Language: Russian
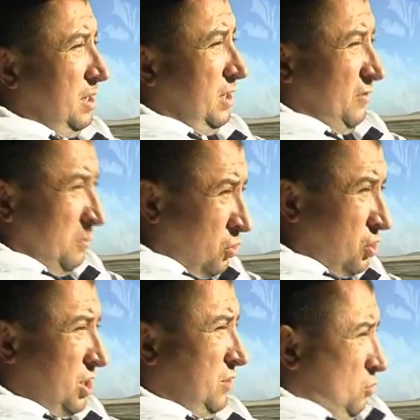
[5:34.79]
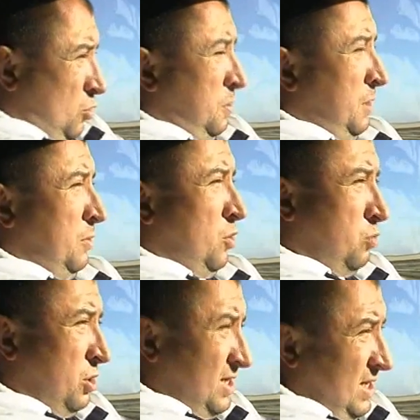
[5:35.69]
И вы можете его купить по
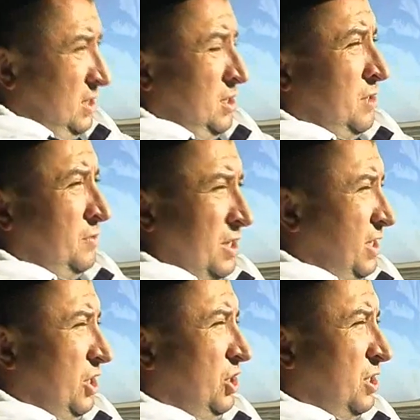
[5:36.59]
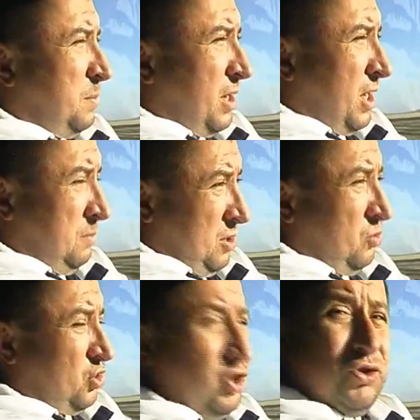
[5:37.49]
любой из лизинговых кредитных программ,
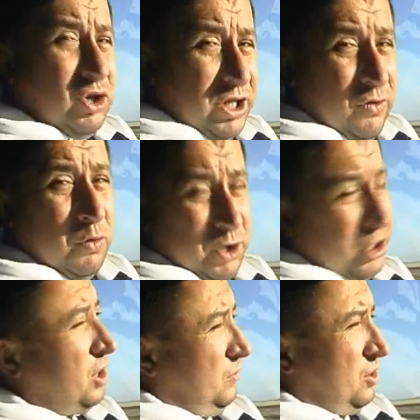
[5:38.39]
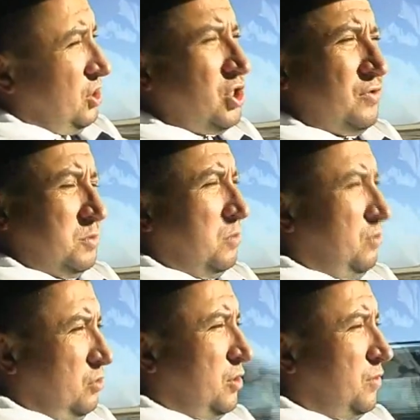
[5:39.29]
потому что, еще раз говорю, машина 2008
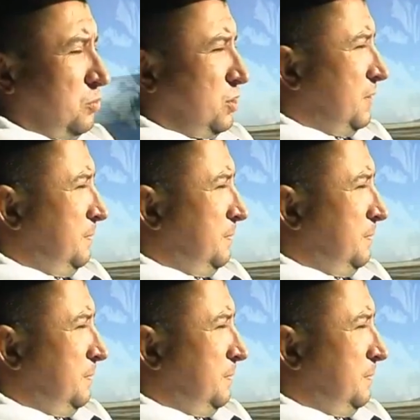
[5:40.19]
года выпуска.